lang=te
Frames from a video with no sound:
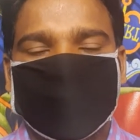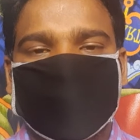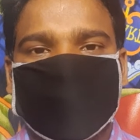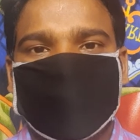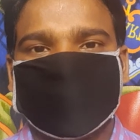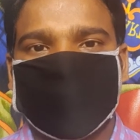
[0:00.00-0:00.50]
ఈ
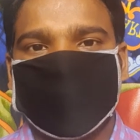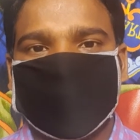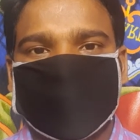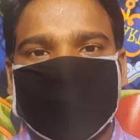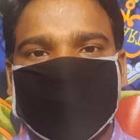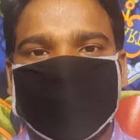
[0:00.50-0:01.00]

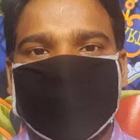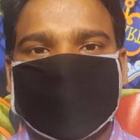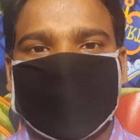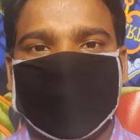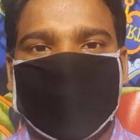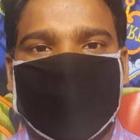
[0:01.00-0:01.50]
రాష్ట్రపతులకి
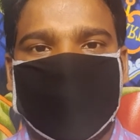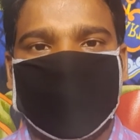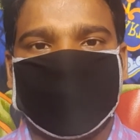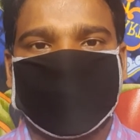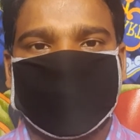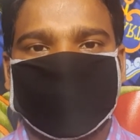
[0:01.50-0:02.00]
మాత్రమే
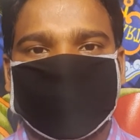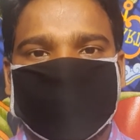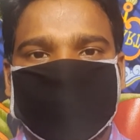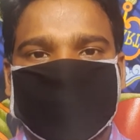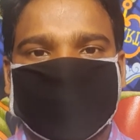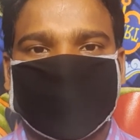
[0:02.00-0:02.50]

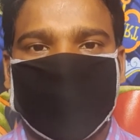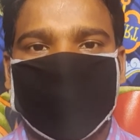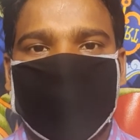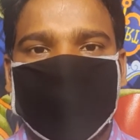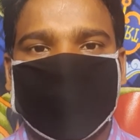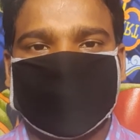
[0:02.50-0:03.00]

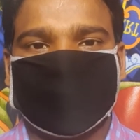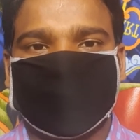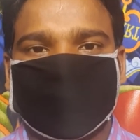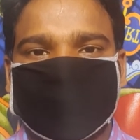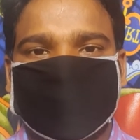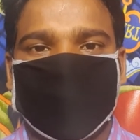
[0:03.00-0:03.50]

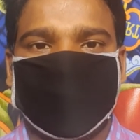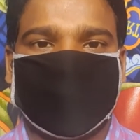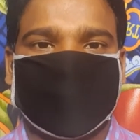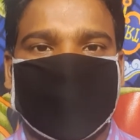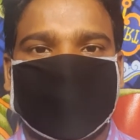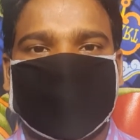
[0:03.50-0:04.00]
క్షమాభిక్ష
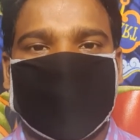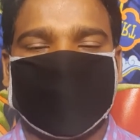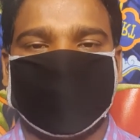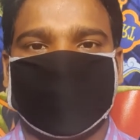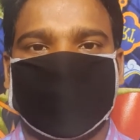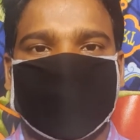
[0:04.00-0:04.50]
పెట్టే
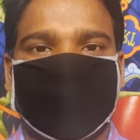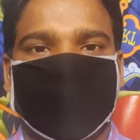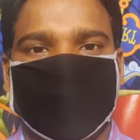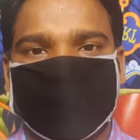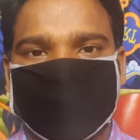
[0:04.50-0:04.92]
అధికారం ఉందని